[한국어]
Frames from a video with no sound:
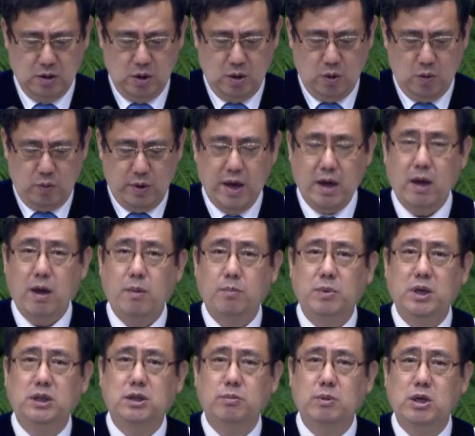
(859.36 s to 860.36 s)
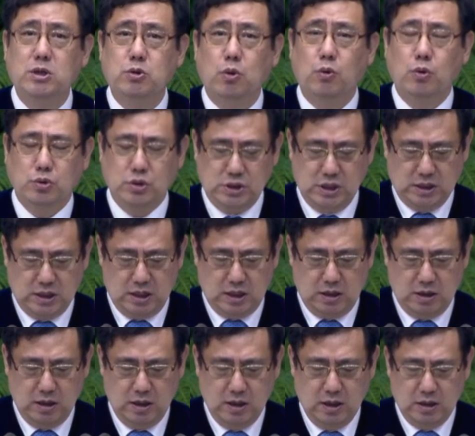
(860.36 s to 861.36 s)
왜 믿음이 좋은지를
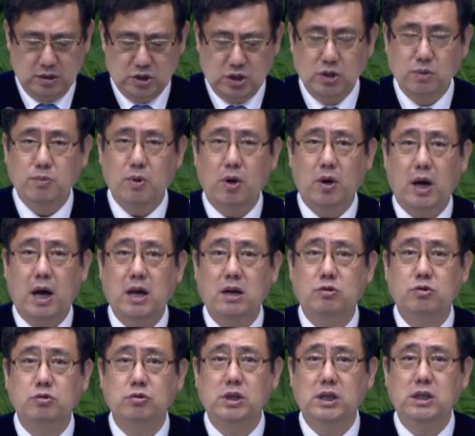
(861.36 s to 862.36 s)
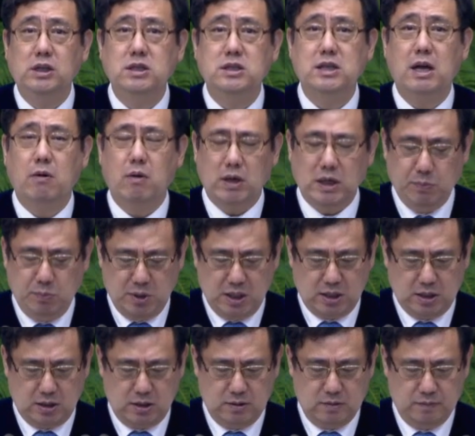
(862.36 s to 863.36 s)
증명할 수 있는
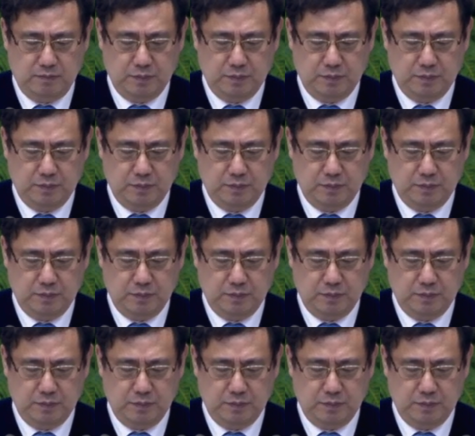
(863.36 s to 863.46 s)
상황입니까?